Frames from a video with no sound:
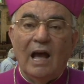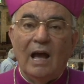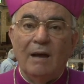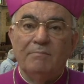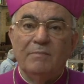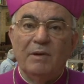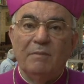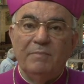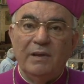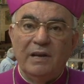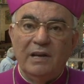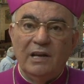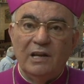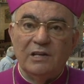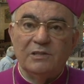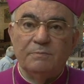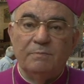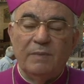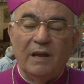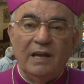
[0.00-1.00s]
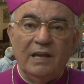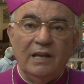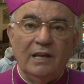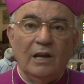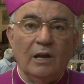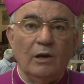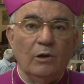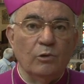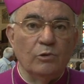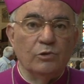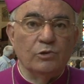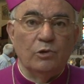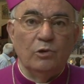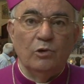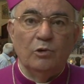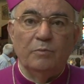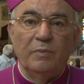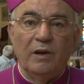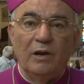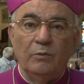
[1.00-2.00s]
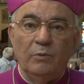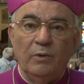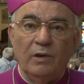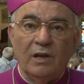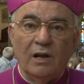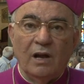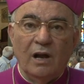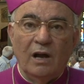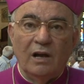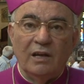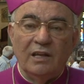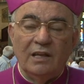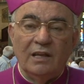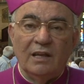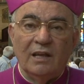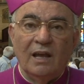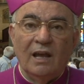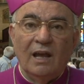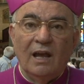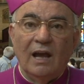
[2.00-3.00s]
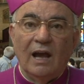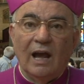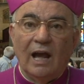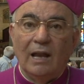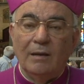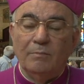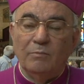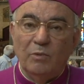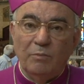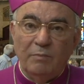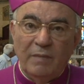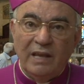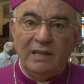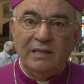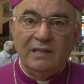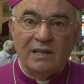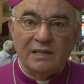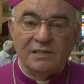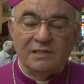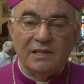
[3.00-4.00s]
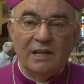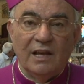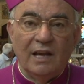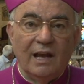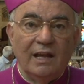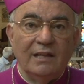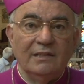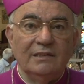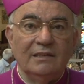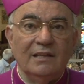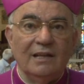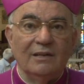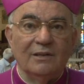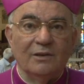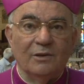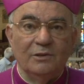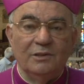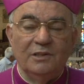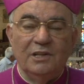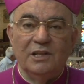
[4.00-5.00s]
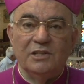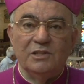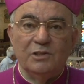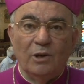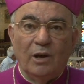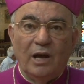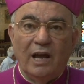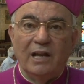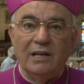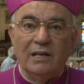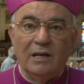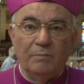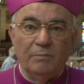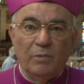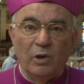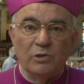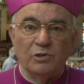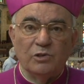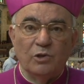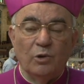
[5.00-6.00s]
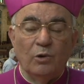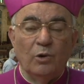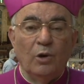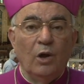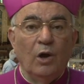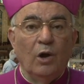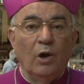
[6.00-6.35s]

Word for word: أما بالنسبة إلى الأسلوب الوقائي المميز عند القديس يوحنا بوسكو